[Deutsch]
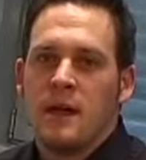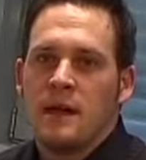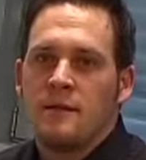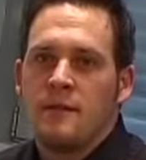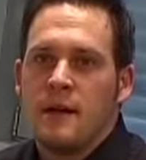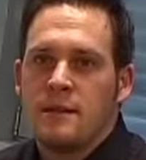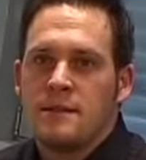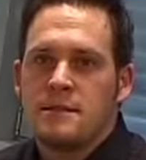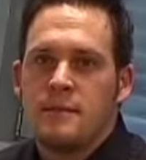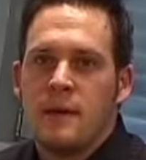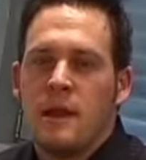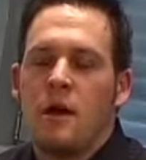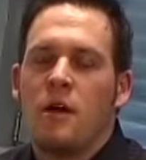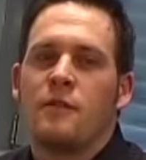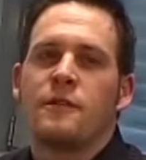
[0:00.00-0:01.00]
daher war es
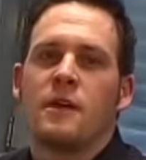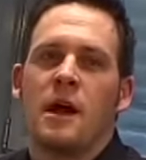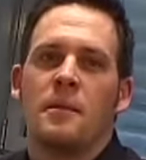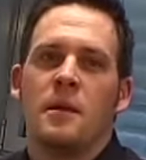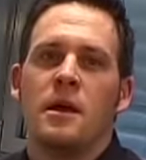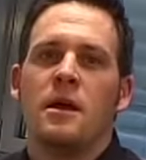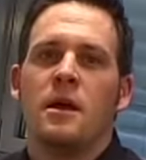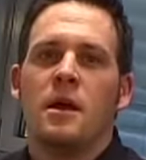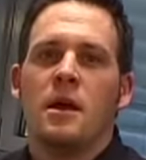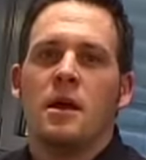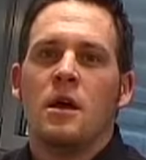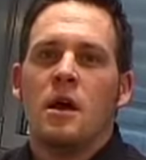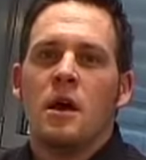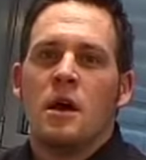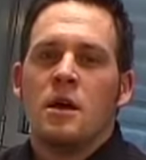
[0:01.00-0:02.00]
meine Aufgabe,
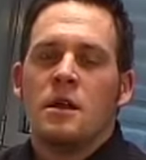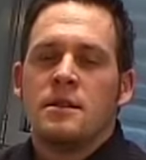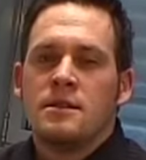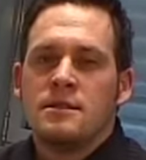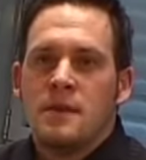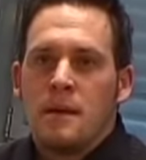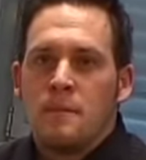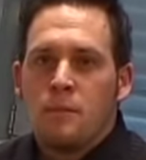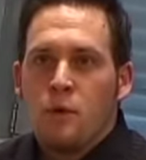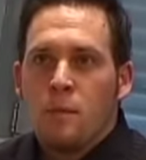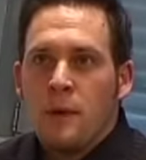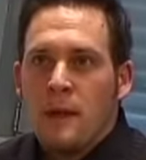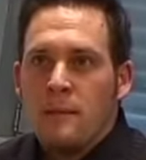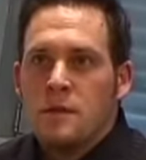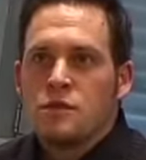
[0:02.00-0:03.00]
diese
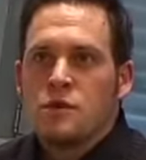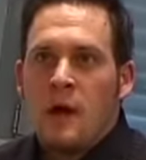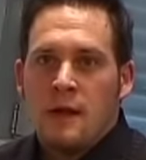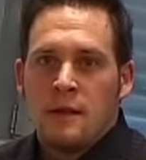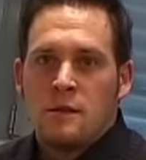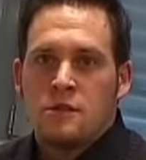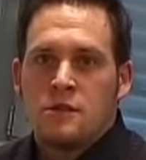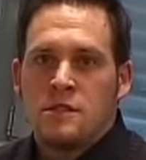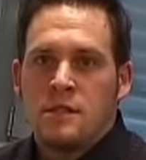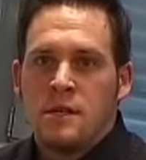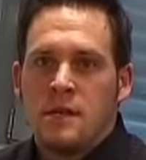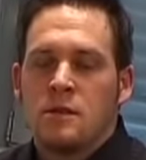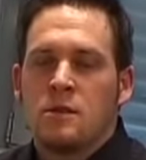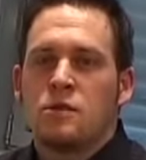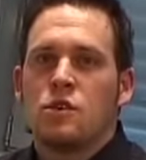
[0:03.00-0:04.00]
Probleme zu
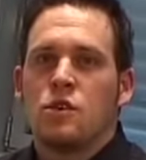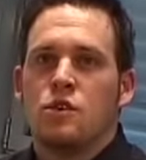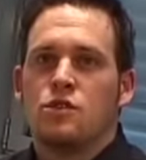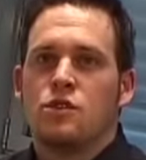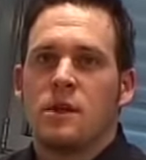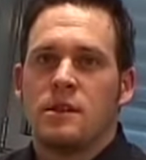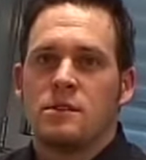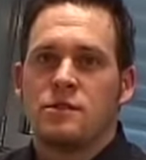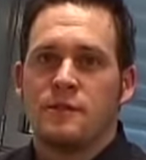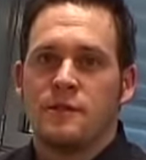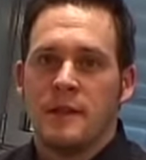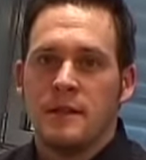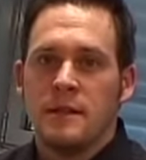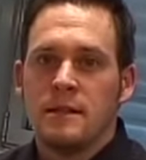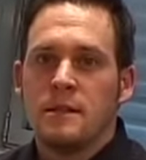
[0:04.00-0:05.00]
analysieren und Lösungen zu
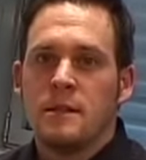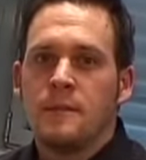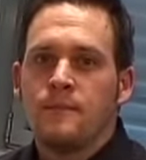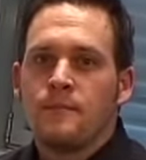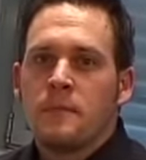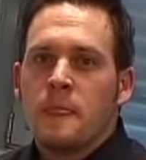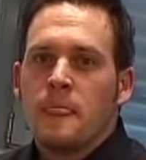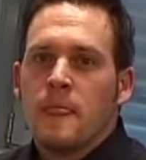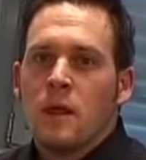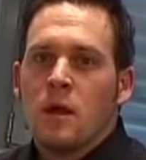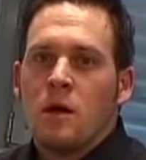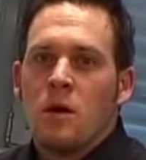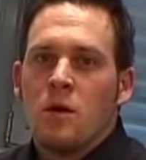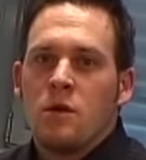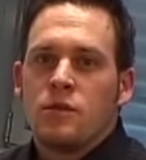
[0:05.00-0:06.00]
finden
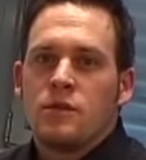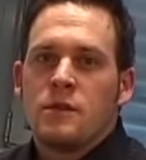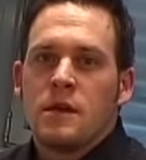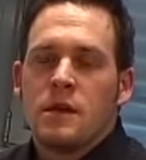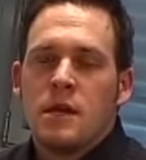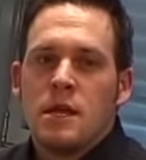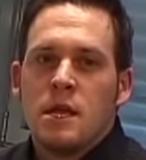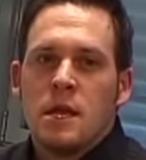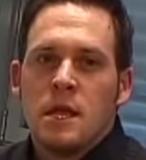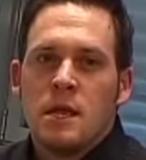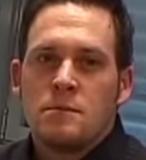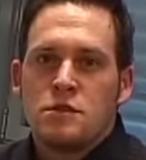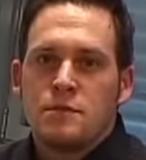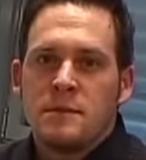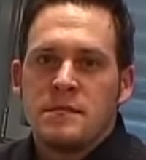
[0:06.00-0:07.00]
und
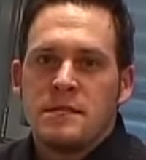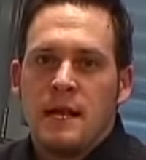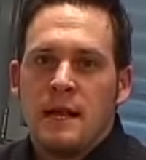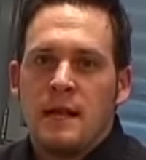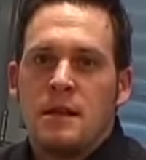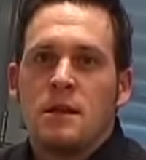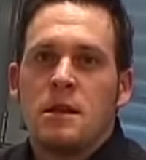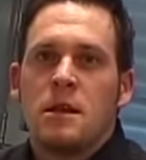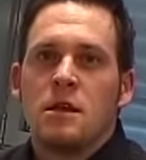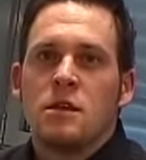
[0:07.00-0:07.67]
im Speziellen